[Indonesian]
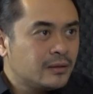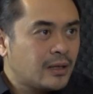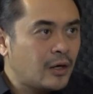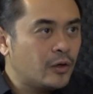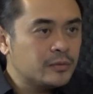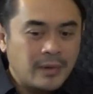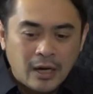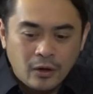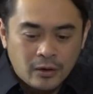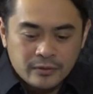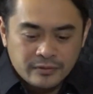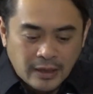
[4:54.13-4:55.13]
Kalau
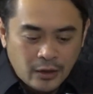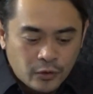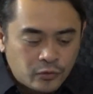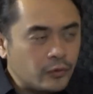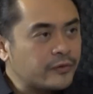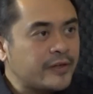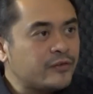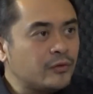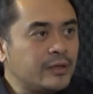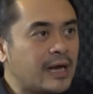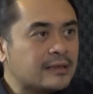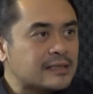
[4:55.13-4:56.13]
kalau kalau sukses itu
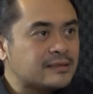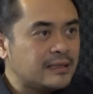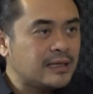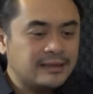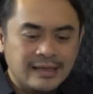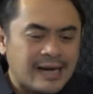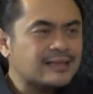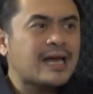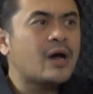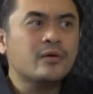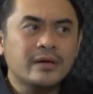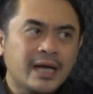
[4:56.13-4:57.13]
di atas tiga tiga
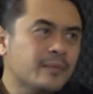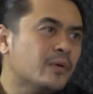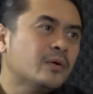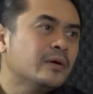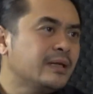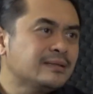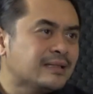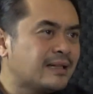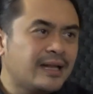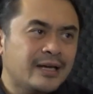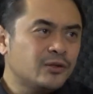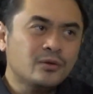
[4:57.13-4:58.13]
tahun deh pokoknya
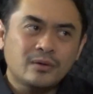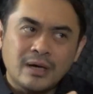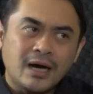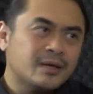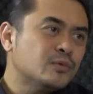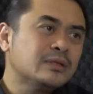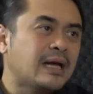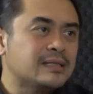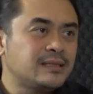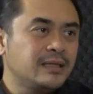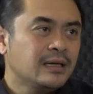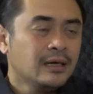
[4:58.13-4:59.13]
setelah itu akan
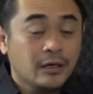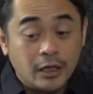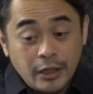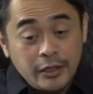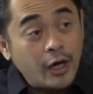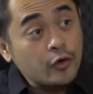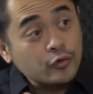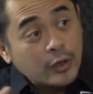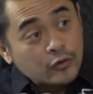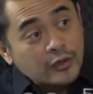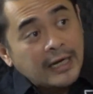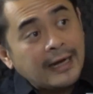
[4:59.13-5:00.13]
mutasi iya. karena dia harus
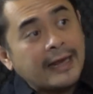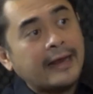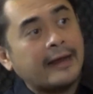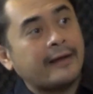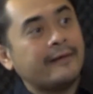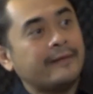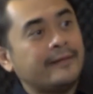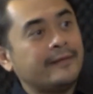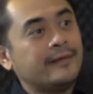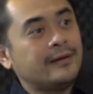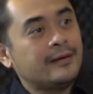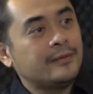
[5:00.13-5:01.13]
harus keliling. Hmm.
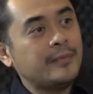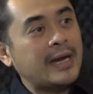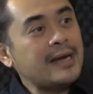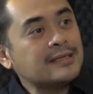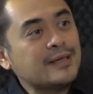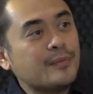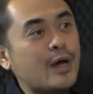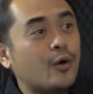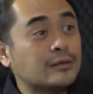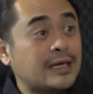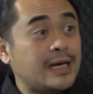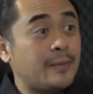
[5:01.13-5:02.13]
Beda sama
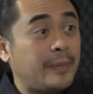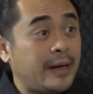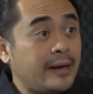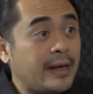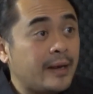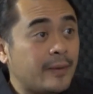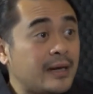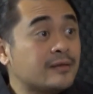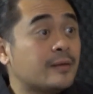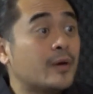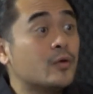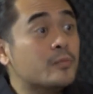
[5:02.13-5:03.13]
anggota DPD, beda
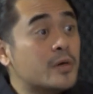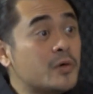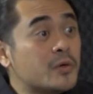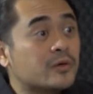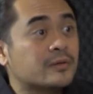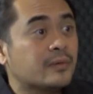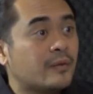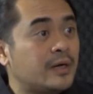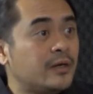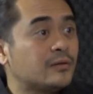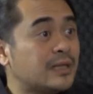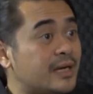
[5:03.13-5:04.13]
sama gubernur, sama
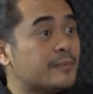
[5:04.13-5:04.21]
wali kota